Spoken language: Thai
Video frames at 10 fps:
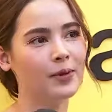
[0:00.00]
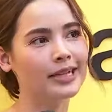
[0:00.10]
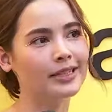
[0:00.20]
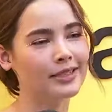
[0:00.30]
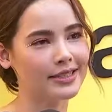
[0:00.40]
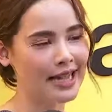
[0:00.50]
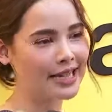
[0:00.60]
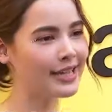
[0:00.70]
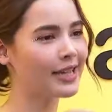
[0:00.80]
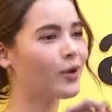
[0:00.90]
หนูว
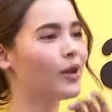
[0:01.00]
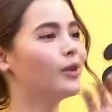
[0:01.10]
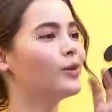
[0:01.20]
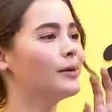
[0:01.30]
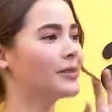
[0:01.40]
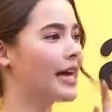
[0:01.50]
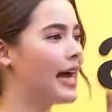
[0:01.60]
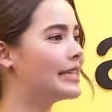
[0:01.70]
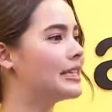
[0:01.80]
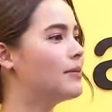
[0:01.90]
ถ้าถ้าโดยรวม
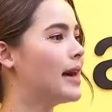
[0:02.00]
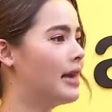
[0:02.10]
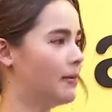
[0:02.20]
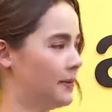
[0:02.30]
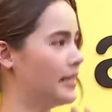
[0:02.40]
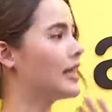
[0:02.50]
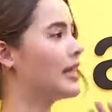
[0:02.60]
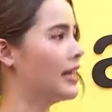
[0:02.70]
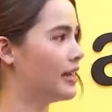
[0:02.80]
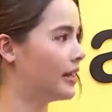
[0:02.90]
ถ้าอธิบายพี่ณ
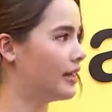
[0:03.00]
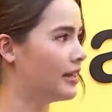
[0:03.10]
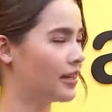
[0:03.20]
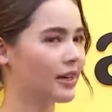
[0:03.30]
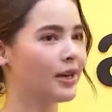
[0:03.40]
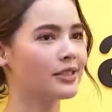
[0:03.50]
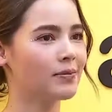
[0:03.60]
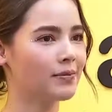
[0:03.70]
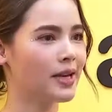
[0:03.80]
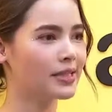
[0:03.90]
เดชน์ะคะเขา
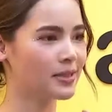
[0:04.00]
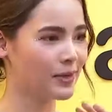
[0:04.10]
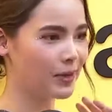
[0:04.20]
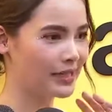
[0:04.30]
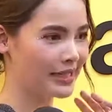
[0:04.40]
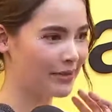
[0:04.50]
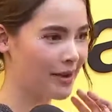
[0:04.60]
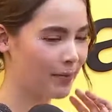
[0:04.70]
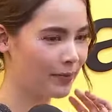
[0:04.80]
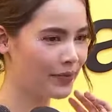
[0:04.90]
จะเขาจะเป็นคนที่
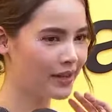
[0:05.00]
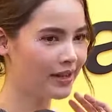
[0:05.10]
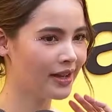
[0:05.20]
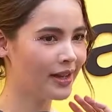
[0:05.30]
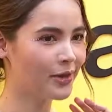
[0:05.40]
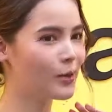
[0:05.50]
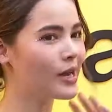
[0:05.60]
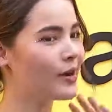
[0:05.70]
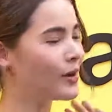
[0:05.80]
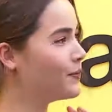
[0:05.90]
แบบ หนู
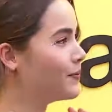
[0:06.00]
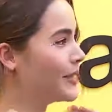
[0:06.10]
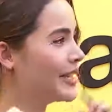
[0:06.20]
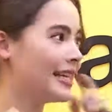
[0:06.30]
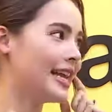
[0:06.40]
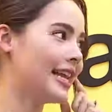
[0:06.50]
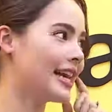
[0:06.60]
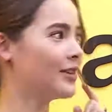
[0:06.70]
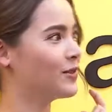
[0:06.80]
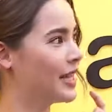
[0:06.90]
ว่าเขาก็ไม่ได้น่า
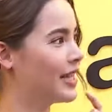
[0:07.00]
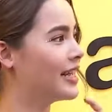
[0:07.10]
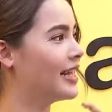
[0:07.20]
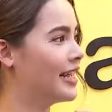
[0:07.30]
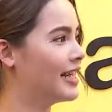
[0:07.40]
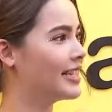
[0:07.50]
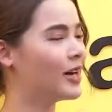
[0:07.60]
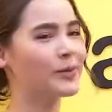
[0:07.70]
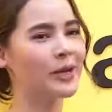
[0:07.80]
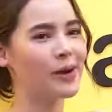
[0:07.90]
รักอนุเนะนะคะ
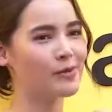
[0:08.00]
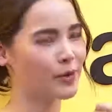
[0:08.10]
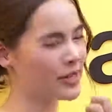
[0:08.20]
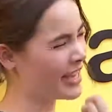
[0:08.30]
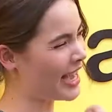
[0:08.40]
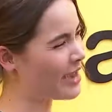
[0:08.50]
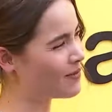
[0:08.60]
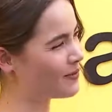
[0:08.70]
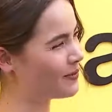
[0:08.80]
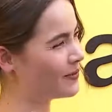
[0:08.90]
เขามีความแบบว่าเข้
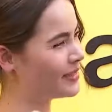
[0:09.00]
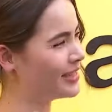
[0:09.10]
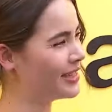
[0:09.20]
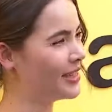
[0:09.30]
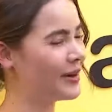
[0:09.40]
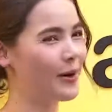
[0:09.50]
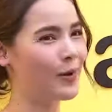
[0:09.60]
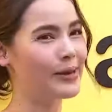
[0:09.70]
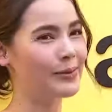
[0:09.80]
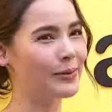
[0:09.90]
ม
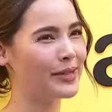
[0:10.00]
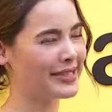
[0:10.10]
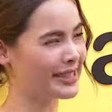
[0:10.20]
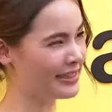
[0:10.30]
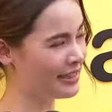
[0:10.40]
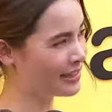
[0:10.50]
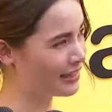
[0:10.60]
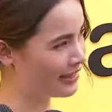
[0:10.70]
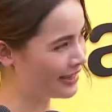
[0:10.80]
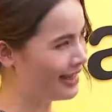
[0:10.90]
ความแบบว่าเซ็กซี่
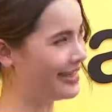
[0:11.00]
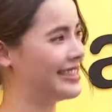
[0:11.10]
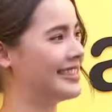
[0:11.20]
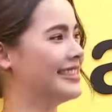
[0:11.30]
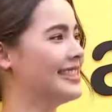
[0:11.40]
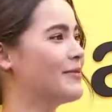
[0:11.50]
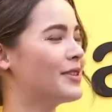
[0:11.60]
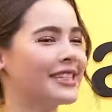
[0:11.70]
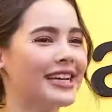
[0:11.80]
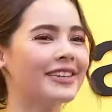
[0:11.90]
ลึกๆ อะไรอย่างนี้
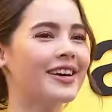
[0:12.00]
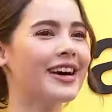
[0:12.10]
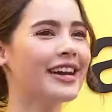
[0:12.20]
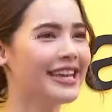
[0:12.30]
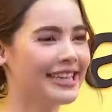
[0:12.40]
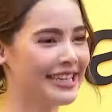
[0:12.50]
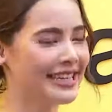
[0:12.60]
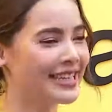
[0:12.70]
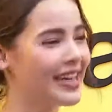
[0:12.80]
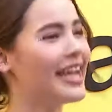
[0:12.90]
เพราะฉะนั้นก็
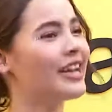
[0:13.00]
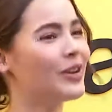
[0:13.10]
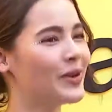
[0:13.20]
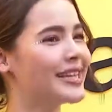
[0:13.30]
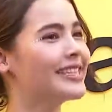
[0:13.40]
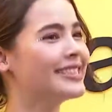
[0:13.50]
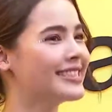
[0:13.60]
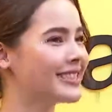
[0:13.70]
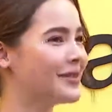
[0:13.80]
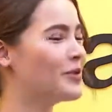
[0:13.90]
เห็นด้วยแต่จ
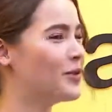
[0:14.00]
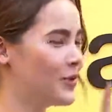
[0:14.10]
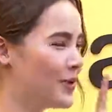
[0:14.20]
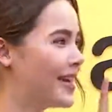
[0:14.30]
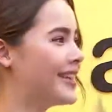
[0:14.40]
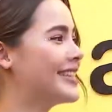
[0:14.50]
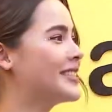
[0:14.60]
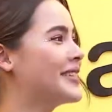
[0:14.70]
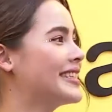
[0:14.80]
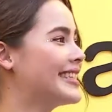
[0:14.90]
ริงๆสำหรับหนูหนูว่าเขาน่า
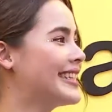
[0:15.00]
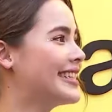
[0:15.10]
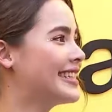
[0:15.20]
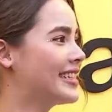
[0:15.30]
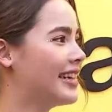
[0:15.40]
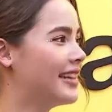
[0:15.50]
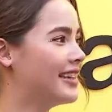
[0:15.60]
จะเป็นที่หนึ่ง